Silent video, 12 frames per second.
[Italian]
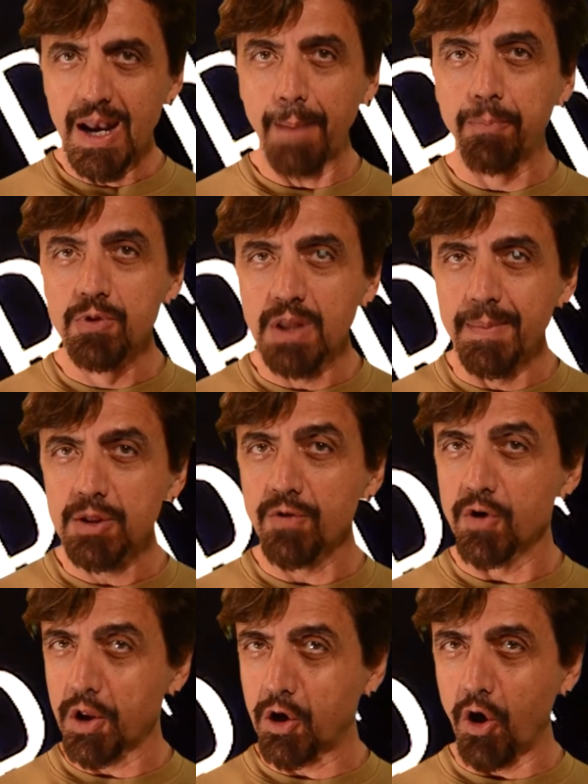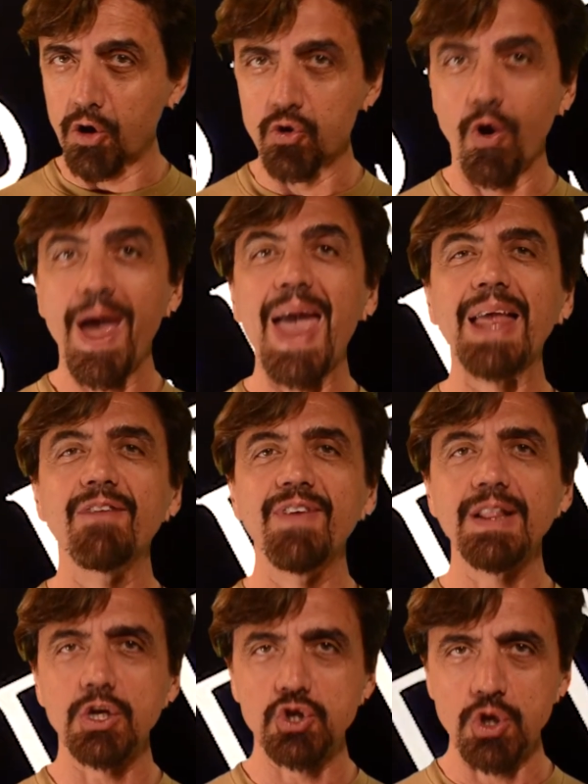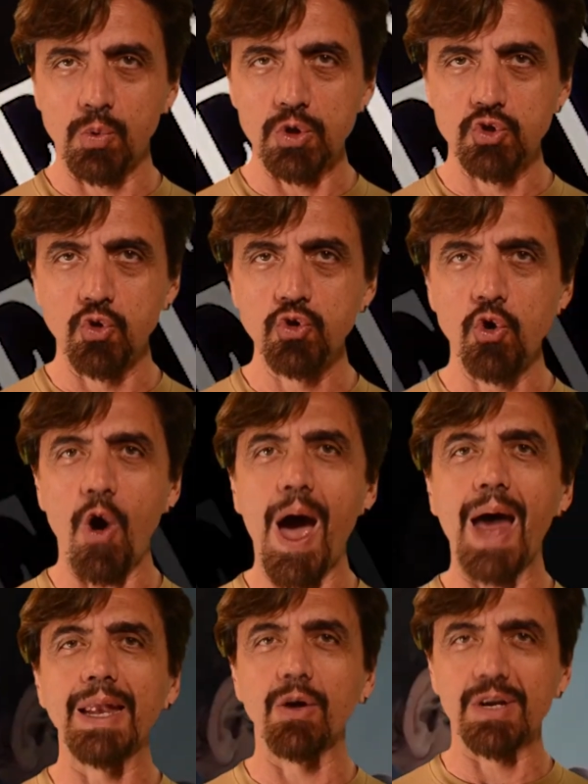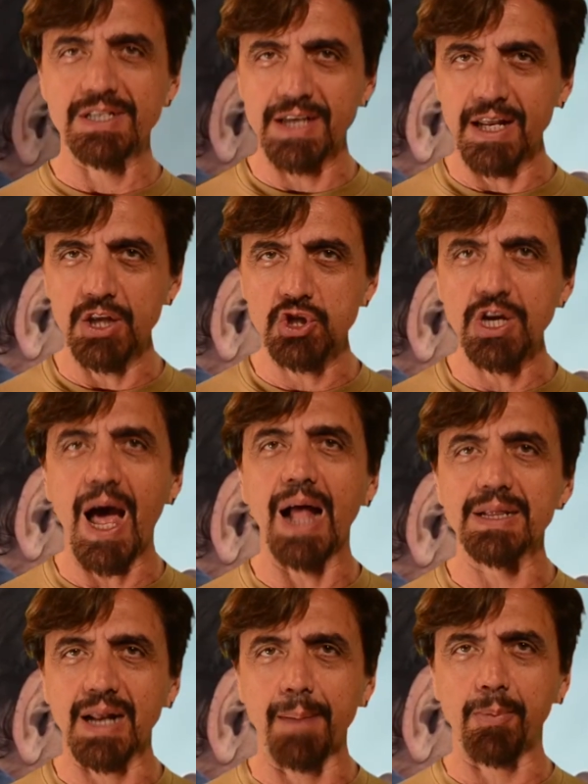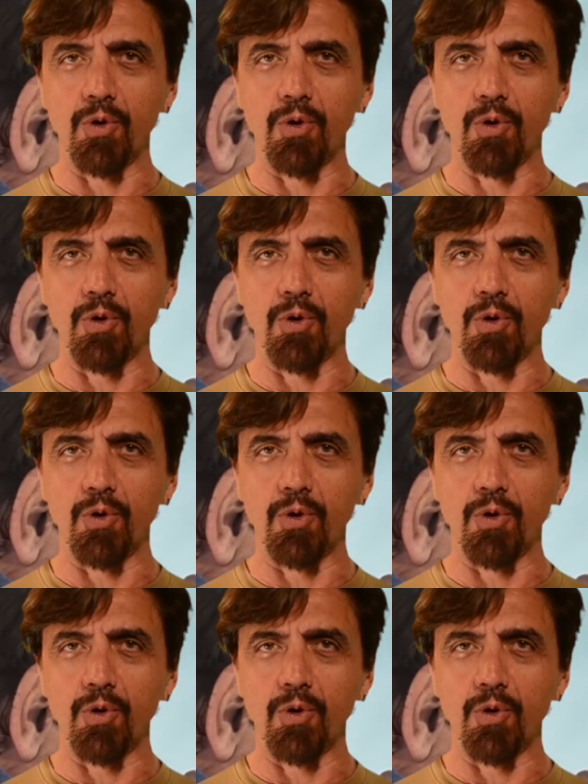L'appuntamento ve lo ricordo, è il 25 giugno alle ore 16 al Trap